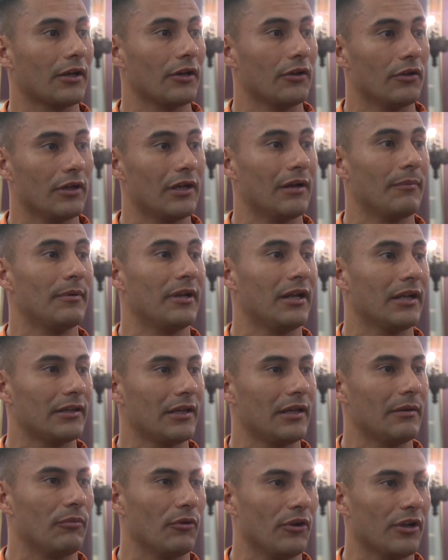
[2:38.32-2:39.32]
río de la
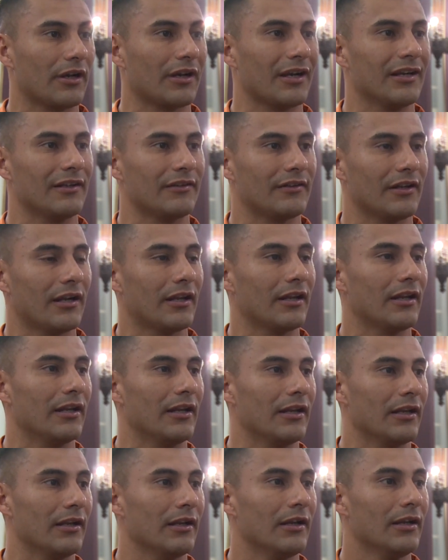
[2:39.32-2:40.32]
Plata y poder realizar
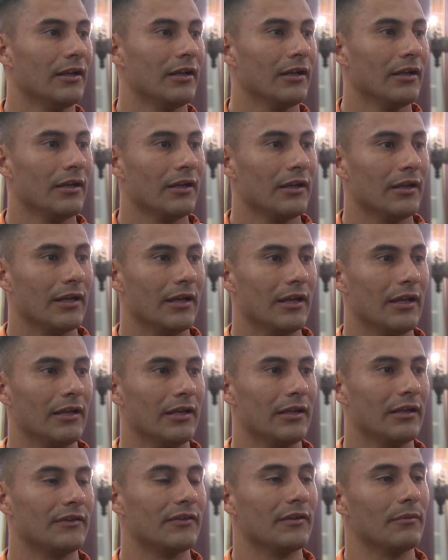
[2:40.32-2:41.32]
el
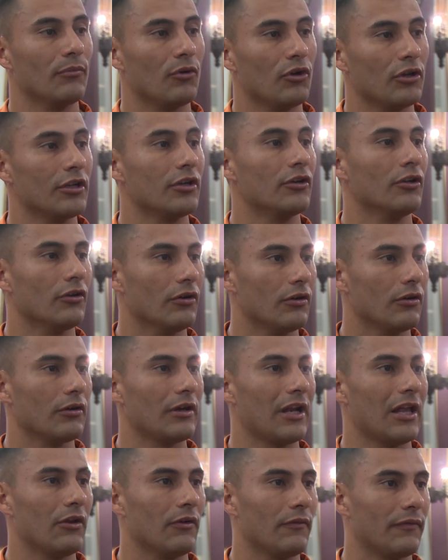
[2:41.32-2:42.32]
simbólico
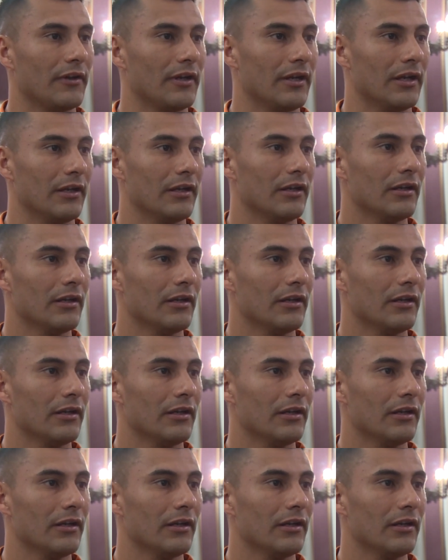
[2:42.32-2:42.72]
nado final.